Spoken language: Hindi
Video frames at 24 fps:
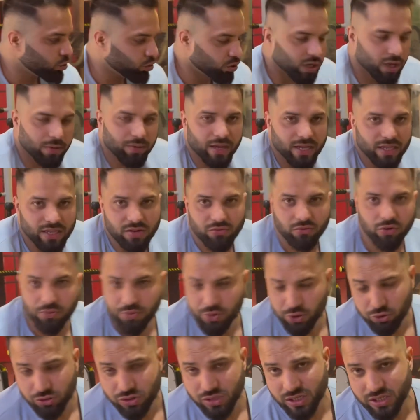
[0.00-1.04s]
छोटा भी आता है वो भी
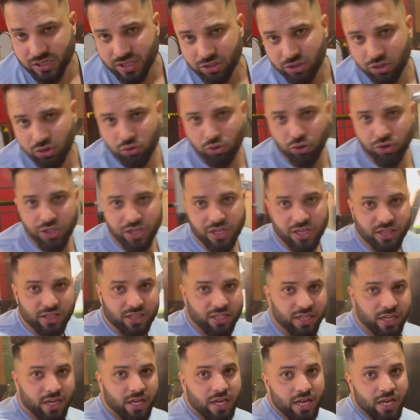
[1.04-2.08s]
यूज़ कर सकते हो कोई दिक्कत
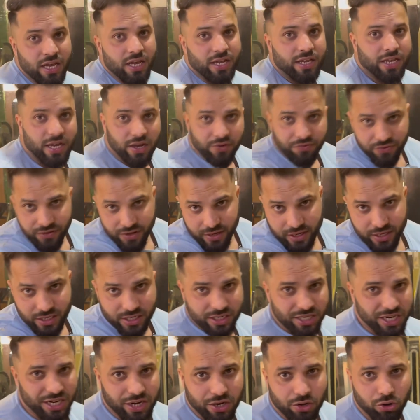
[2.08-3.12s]
नहीं या फिर
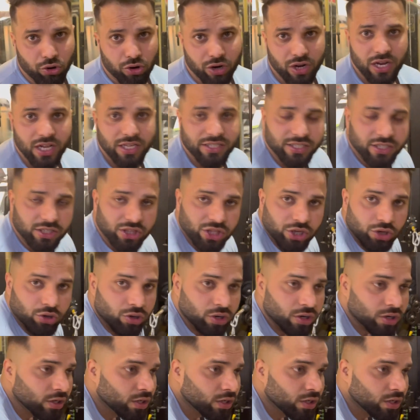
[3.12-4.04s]
स्ट्रेट रोड ले सकते हो